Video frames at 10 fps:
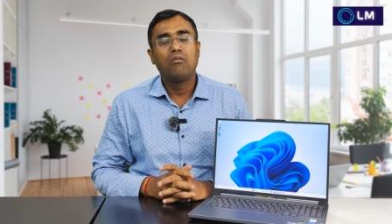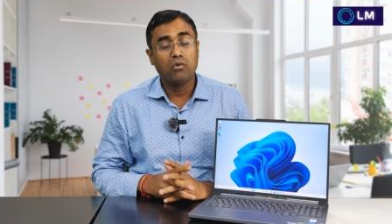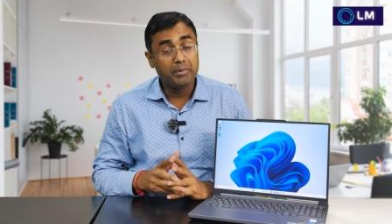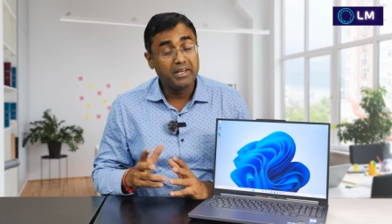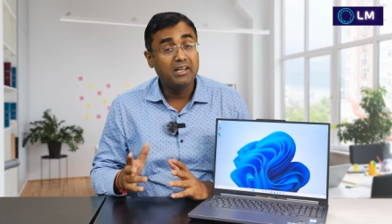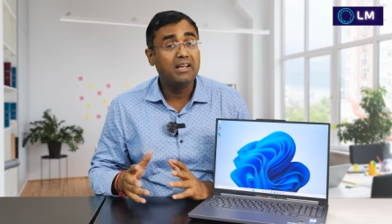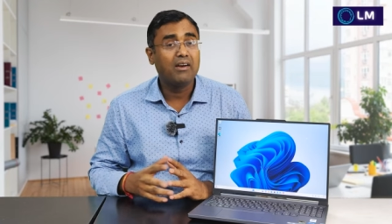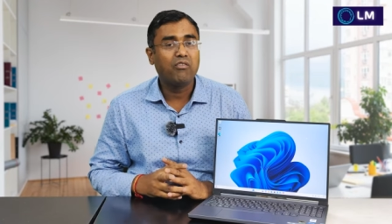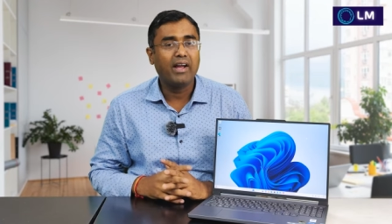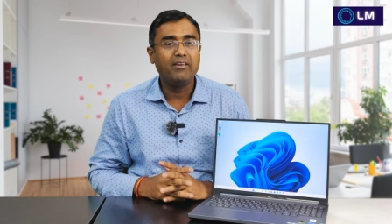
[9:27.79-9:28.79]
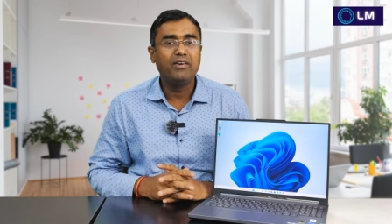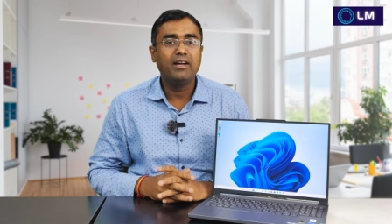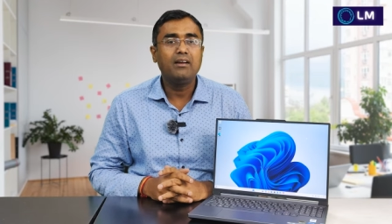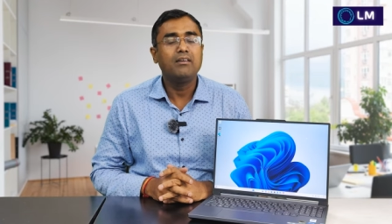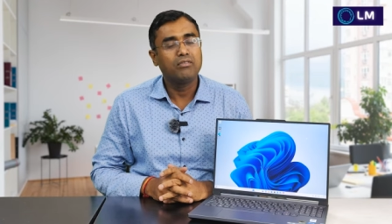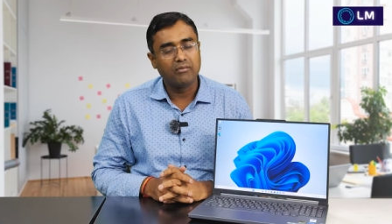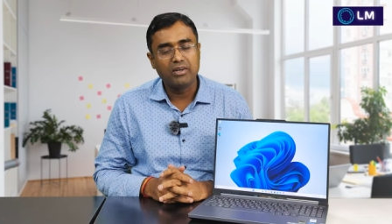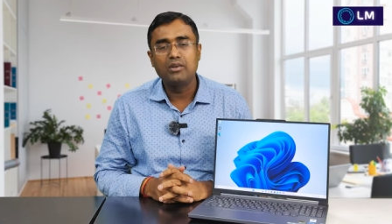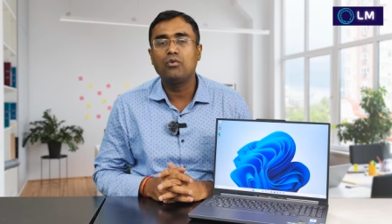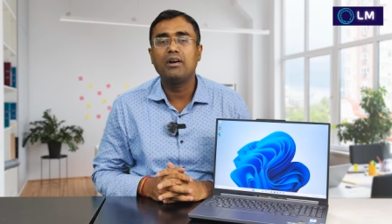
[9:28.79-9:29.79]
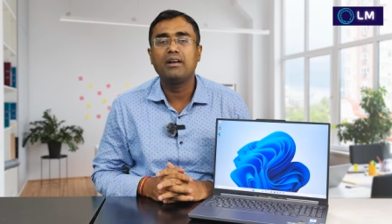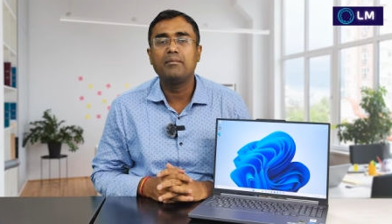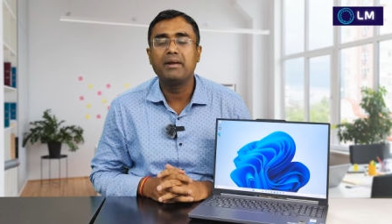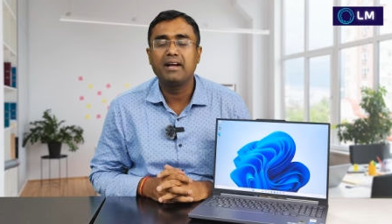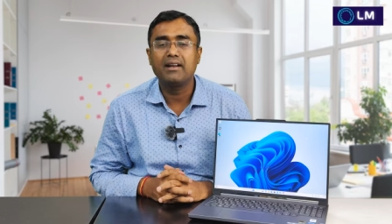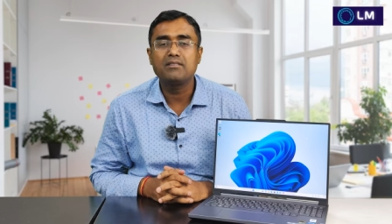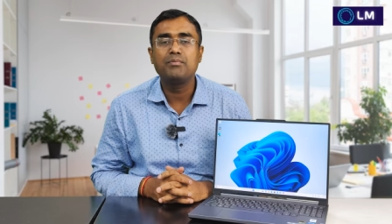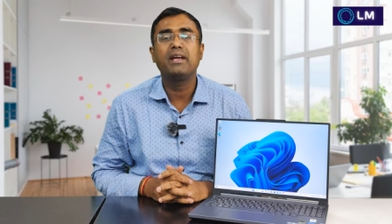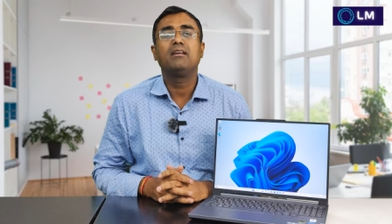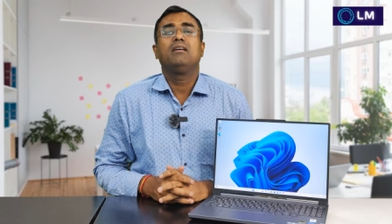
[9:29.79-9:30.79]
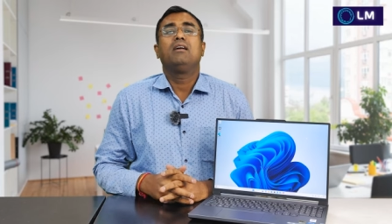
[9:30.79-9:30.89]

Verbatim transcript: वो भी डी फाइव है फिफ्टी टू हंड्रेड में